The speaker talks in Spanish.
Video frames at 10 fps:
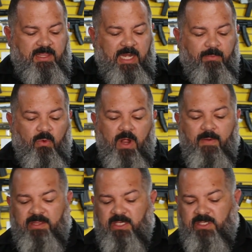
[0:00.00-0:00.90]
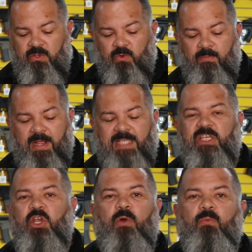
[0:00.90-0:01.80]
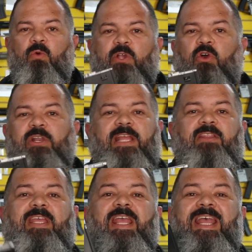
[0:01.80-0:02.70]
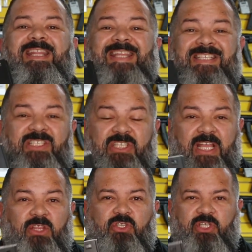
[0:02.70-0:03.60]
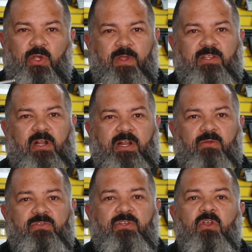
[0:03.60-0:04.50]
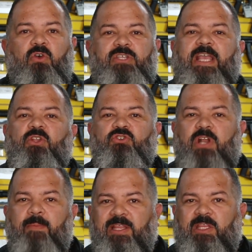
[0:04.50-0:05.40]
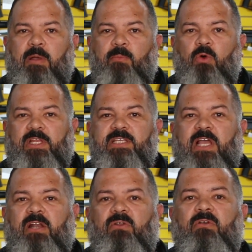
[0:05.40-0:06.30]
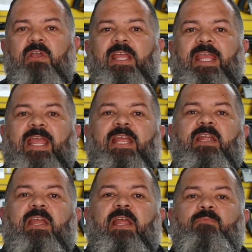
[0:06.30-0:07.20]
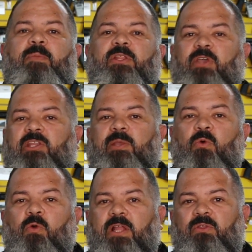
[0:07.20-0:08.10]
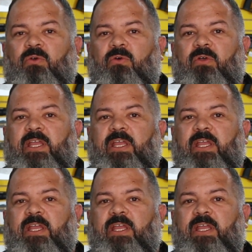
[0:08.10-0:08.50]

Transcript: tenemos un abastecedor, un magazine común y corriente 150 rounds. O sea que no solamente vamos a utilizarlo en el momento que estemos jugando